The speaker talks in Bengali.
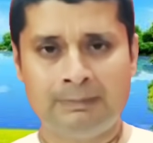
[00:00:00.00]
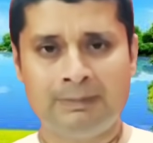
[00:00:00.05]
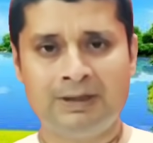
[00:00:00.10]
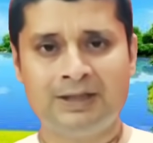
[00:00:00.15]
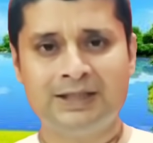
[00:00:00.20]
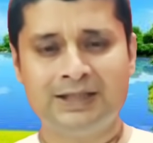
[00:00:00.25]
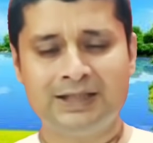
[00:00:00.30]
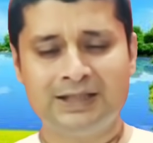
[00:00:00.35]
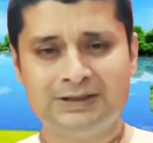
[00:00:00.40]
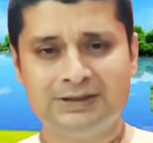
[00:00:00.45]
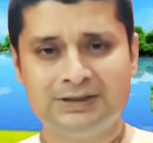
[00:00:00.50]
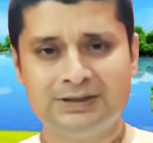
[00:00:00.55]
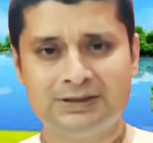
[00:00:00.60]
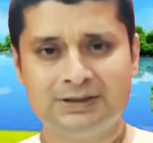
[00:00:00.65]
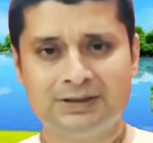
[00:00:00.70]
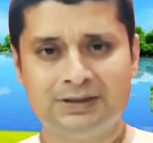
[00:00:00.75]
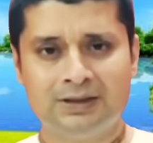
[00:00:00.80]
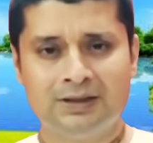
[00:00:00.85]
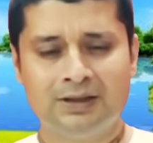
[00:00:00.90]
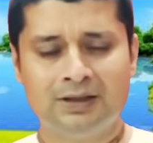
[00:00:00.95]
আমরা দেখেছি
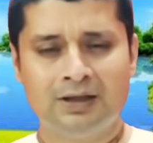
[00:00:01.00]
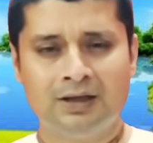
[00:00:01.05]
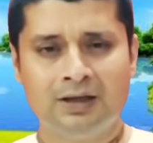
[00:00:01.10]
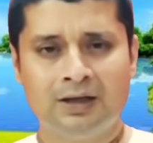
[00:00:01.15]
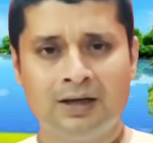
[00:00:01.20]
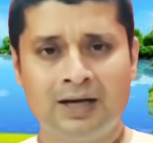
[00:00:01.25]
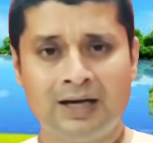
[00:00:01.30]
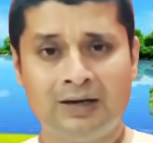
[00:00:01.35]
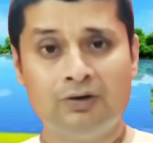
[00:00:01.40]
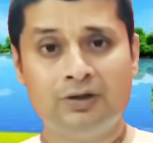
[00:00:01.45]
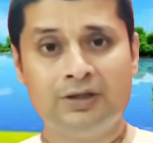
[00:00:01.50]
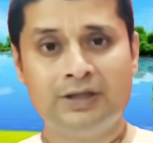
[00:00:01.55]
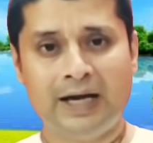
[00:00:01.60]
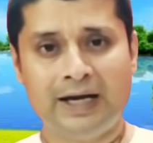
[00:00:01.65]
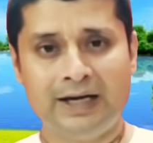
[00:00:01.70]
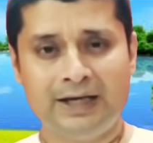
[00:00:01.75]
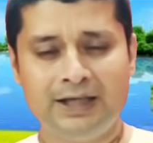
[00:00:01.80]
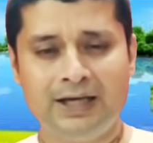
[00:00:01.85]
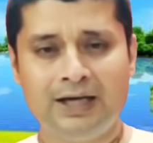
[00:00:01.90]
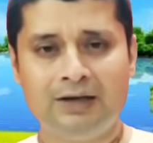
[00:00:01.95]
কারোর
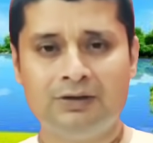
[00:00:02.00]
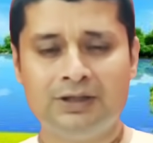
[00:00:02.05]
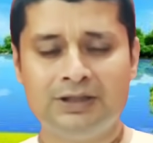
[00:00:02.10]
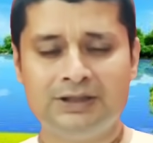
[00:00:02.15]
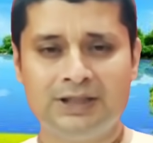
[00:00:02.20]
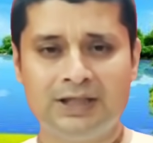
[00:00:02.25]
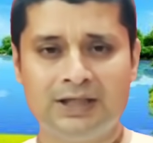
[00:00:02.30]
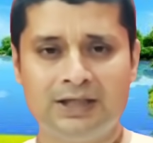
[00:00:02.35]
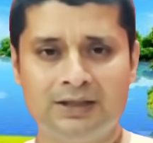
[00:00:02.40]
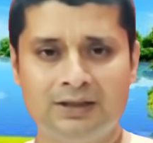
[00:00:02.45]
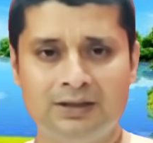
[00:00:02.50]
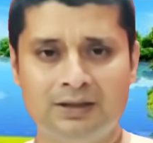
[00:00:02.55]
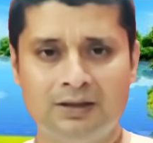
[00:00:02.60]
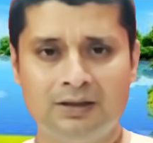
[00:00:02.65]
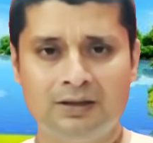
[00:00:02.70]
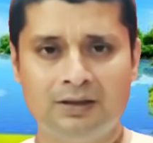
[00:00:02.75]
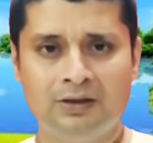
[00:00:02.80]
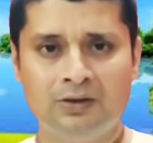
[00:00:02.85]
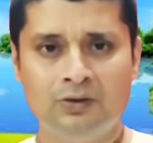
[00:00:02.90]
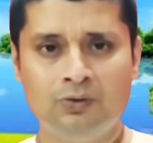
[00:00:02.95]
ডায়রিয়া হয়ে যায়
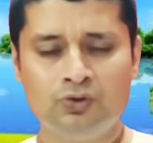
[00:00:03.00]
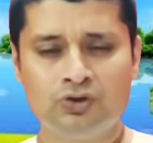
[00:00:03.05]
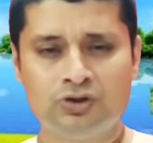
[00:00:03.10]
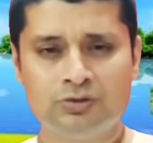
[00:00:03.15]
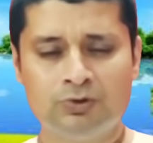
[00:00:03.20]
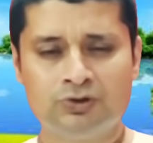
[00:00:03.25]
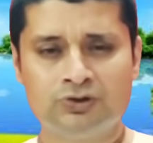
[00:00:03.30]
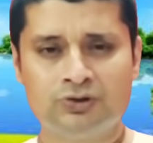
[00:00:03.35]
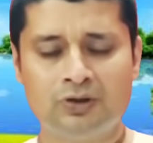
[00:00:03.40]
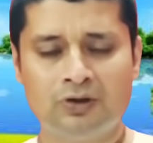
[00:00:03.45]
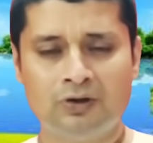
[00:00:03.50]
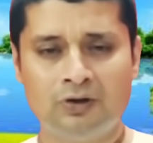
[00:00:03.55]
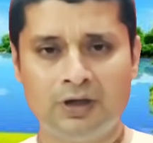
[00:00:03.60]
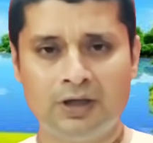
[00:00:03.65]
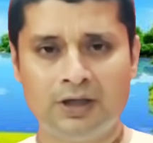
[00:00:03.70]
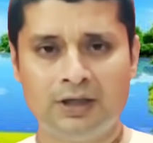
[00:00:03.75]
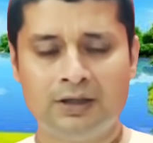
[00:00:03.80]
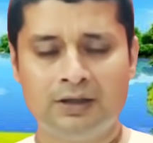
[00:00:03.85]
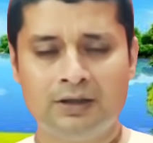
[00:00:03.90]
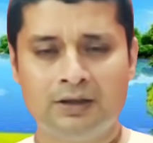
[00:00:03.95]
লুজ মোশন
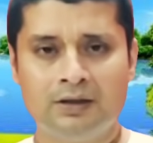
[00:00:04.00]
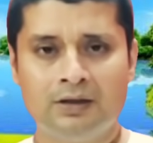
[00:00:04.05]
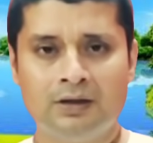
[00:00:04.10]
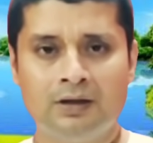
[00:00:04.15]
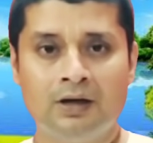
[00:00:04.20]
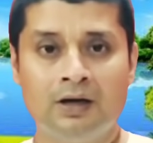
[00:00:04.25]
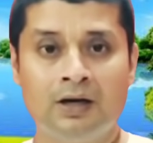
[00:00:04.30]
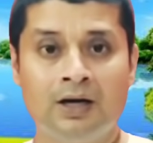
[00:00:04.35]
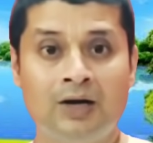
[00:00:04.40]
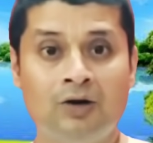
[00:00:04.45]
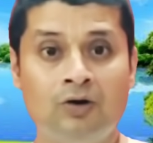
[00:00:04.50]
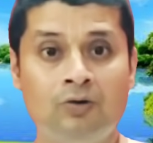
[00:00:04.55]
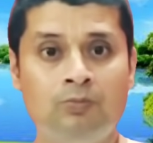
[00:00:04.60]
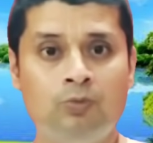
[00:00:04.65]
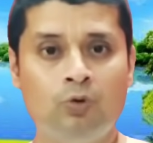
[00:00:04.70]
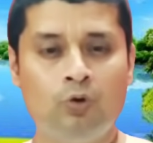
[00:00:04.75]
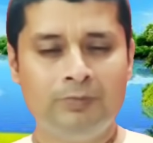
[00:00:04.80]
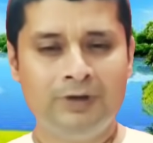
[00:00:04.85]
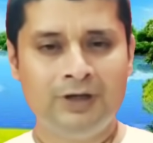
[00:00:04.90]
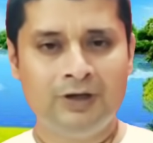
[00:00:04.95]
হয় কারোর
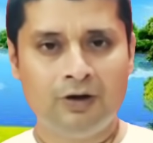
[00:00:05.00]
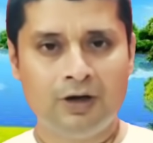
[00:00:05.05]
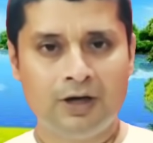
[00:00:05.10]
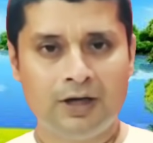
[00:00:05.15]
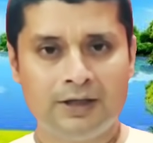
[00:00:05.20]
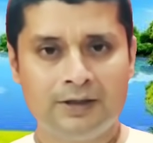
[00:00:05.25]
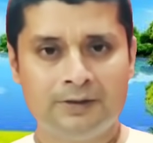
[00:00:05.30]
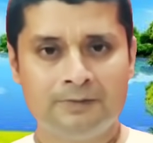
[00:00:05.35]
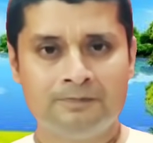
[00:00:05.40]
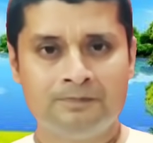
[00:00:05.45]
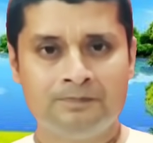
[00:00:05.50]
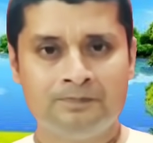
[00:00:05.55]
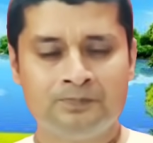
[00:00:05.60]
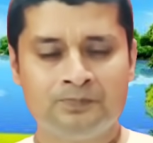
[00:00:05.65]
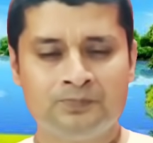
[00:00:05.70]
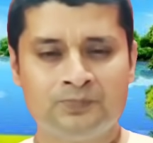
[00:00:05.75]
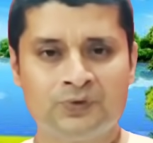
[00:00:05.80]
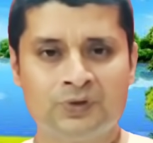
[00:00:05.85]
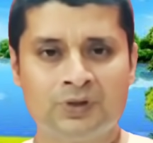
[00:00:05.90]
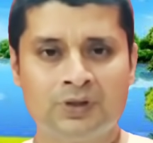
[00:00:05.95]
বমি হয়
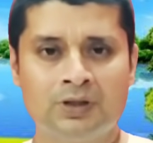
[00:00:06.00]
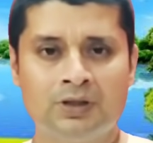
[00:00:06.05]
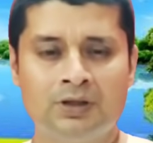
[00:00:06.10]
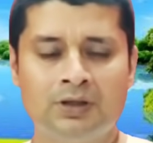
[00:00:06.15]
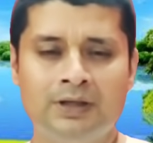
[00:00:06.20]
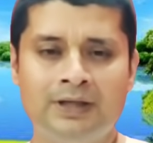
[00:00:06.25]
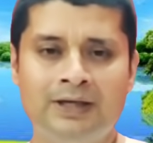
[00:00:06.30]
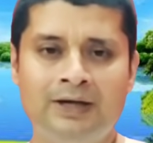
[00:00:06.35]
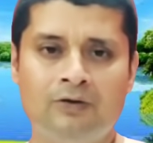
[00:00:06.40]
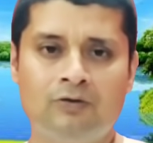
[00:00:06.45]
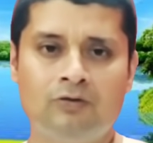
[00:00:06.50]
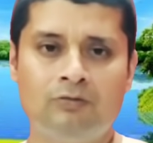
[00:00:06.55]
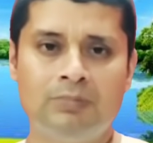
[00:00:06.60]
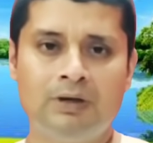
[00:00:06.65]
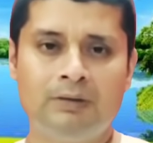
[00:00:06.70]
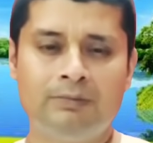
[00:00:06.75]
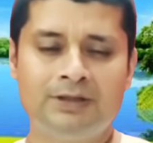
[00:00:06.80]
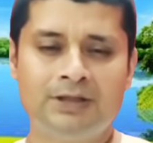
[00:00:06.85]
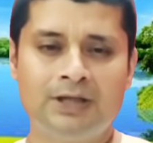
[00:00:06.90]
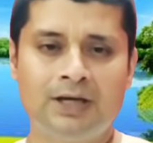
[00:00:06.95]

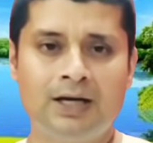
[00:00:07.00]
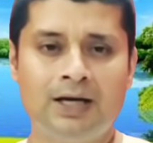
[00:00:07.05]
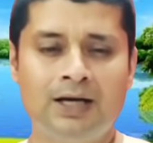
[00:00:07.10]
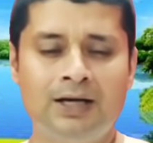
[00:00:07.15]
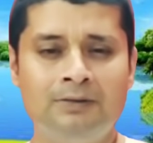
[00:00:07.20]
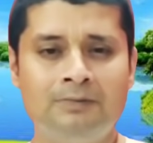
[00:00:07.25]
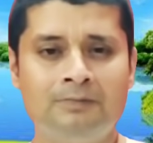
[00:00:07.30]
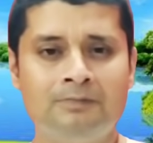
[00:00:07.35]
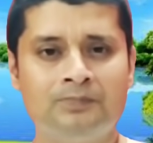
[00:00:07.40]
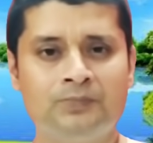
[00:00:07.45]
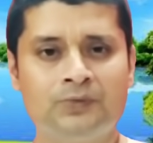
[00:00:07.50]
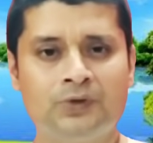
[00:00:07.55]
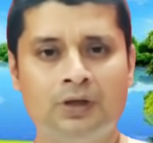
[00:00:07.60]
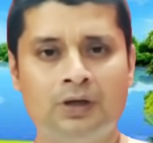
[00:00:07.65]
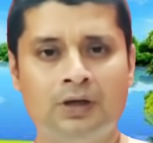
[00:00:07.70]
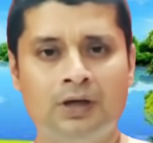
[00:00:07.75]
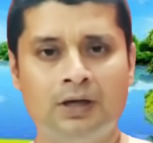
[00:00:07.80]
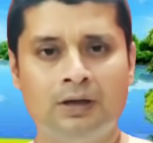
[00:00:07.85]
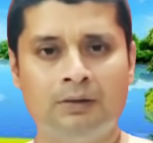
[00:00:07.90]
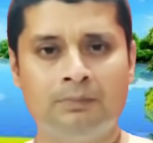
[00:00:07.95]
এরকমভাবে তারা
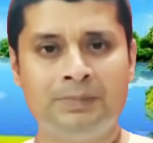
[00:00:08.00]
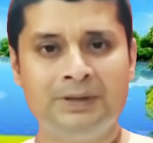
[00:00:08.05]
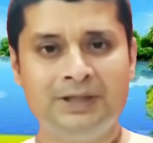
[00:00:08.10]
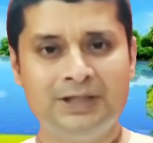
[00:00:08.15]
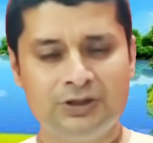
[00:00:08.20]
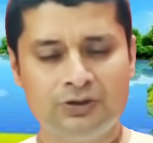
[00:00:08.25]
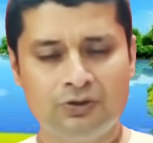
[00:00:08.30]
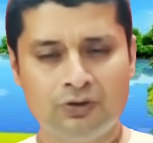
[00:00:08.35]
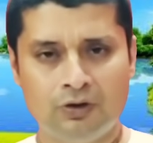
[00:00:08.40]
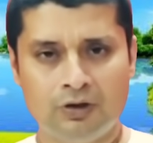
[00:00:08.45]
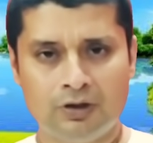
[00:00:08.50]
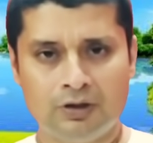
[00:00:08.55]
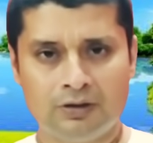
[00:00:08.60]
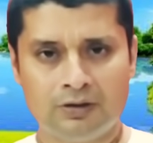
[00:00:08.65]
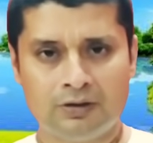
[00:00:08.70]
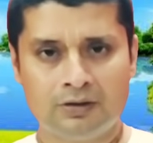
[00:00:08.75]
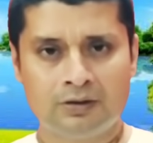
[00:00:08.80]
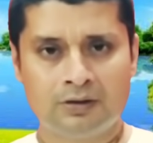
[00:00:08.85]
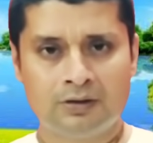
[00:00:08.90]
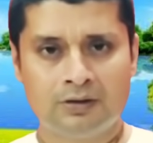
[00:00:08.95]
পীড়িত হন
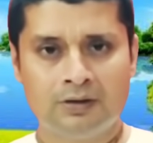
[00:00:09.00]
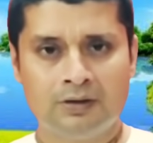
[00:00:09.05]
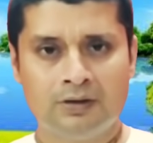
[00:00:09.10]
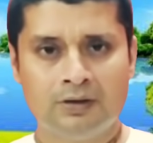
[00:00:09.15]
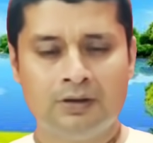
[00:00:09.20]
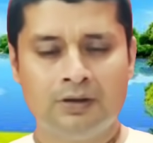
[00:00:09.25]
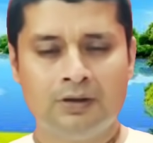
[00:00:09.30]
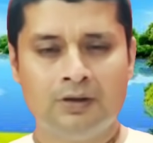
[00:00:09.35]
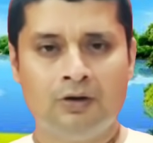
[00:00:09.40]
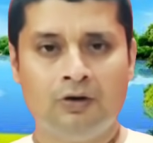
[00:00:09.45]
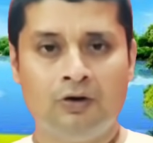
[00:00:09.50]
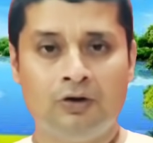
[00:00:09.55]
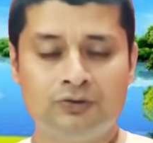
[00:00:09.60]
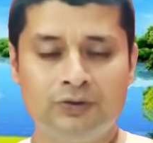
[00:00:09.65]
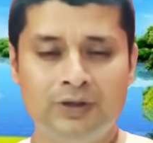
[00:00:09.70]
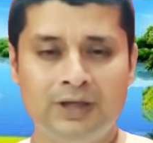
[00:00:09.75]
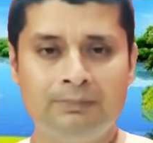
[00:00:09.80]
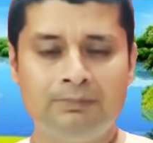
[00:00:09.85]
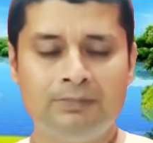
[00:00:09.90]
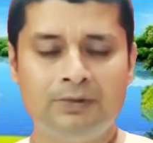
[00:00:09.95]

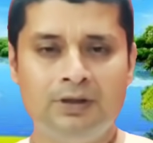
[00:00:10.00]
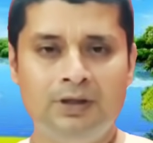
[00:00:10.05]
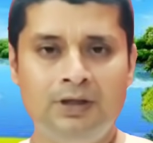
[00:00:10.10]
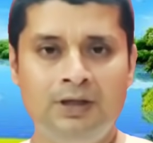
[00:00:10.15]
অতএব